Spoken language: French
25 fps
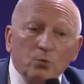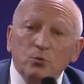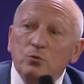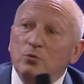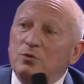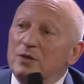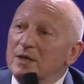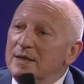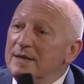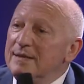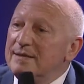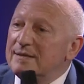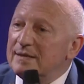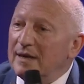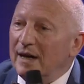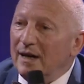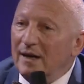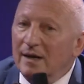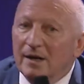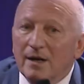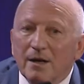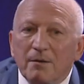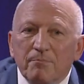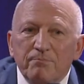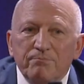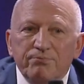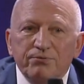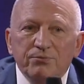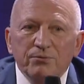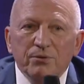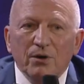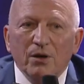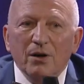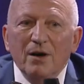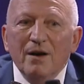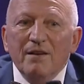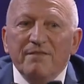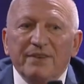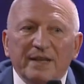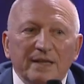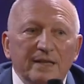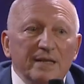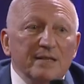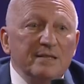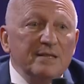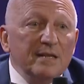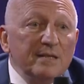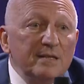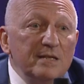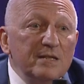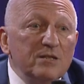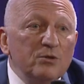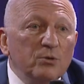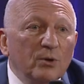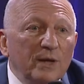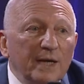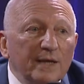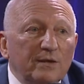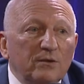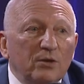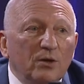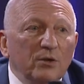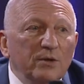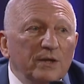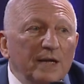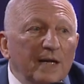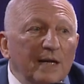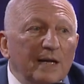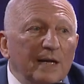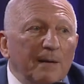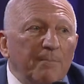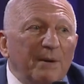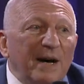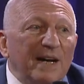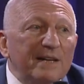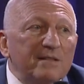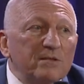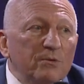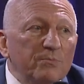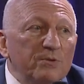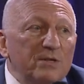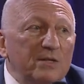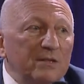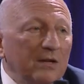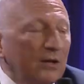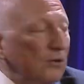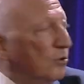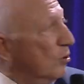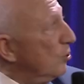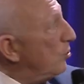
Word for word: on utilise ça pour faire des éditions électroniques. Là, par exemple, c'est un